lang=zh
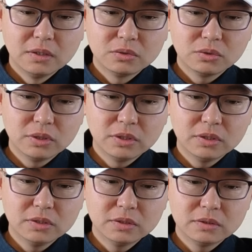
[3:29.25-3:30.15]
所谓
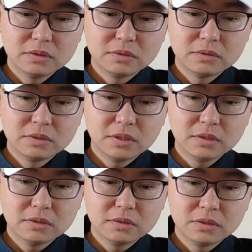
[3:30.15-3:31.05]
的这
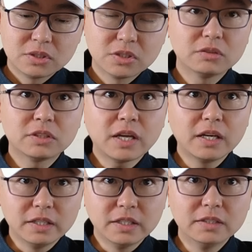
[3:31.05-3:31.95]
个制造代
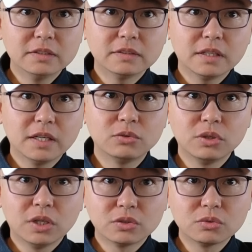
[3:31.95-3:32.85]
理人来对抗